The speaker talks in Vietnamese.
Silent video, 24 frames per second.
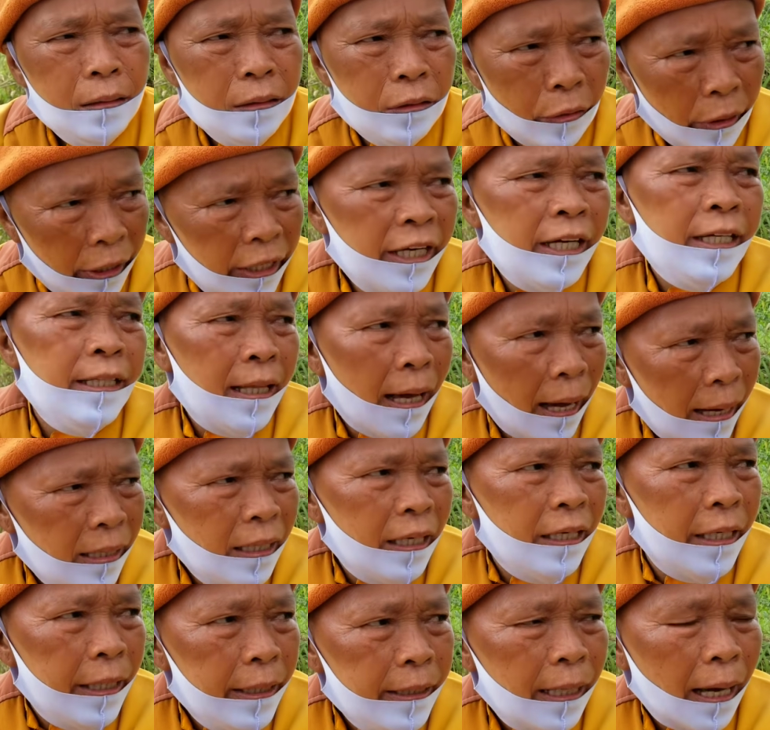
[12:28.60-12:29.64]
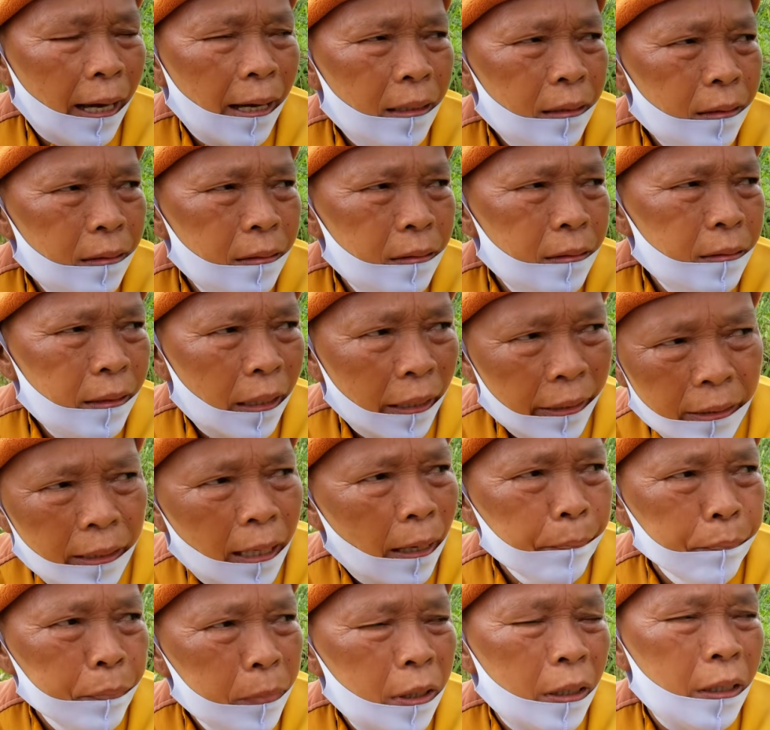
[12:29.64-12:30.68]
nói hết tháng là hết tháng không phải
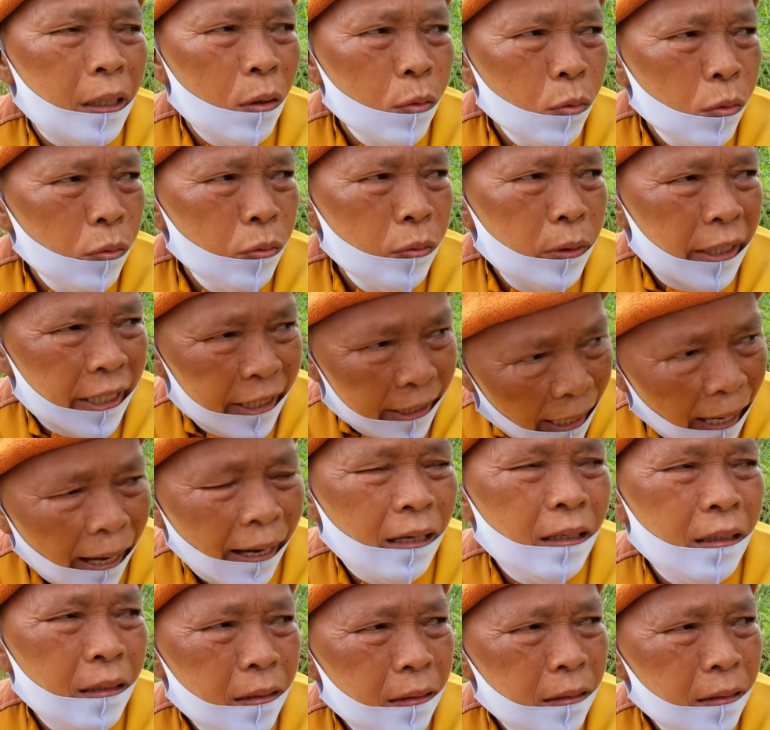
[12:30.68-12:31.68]
gặp nữa đâu hết tháng